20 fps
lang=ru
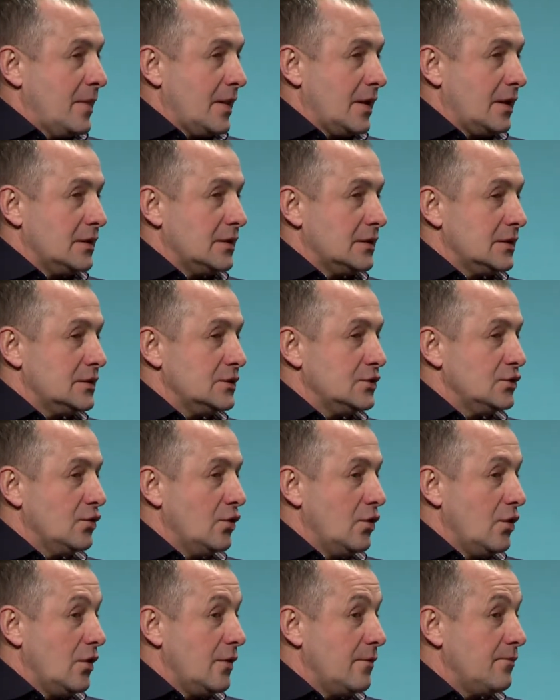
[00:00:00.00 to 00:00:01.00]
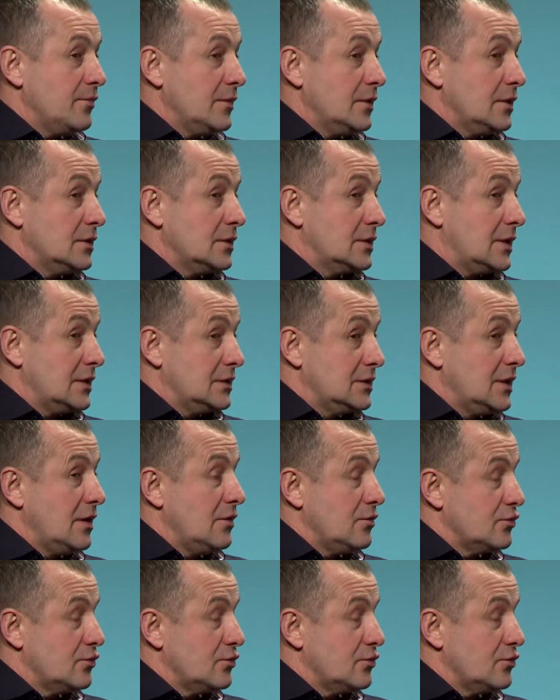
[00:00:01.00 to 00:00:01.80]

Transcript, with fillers: Э, но когда